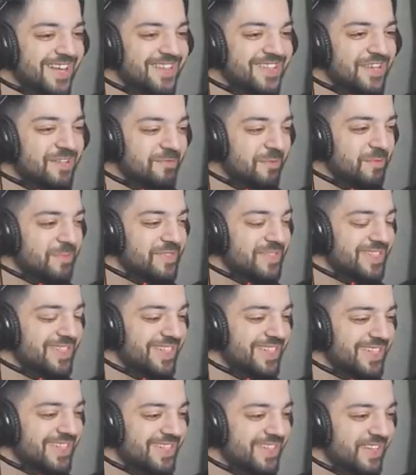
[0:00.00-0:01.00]
Kendi el
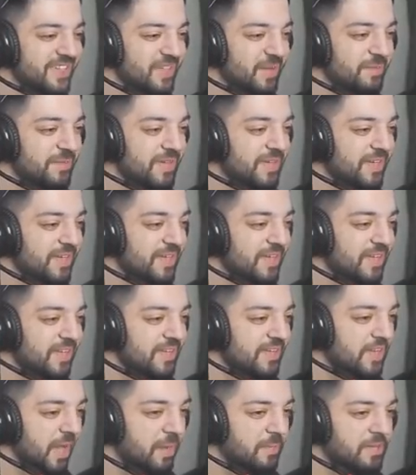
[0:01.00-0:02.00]
bombasına gitti adam.
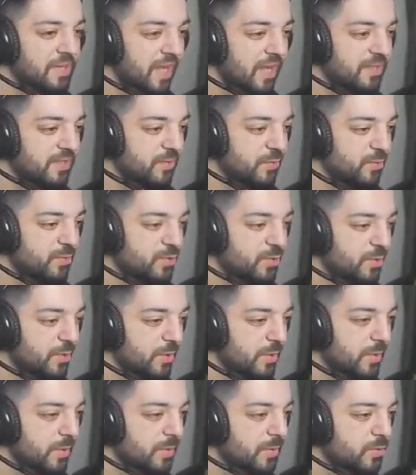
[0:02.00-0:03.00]
Tamam kaldı 3.
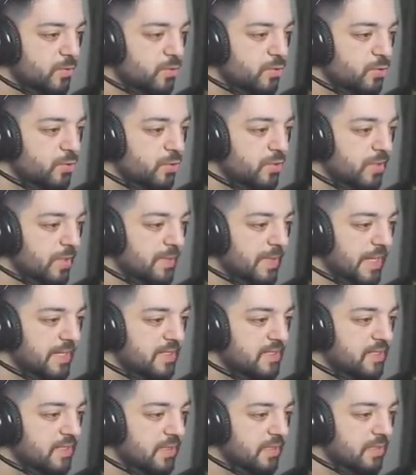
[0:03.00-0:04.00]
Şurada bir
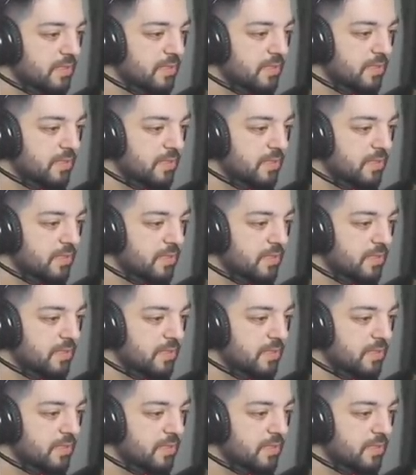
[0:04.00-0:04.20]
yerdesin.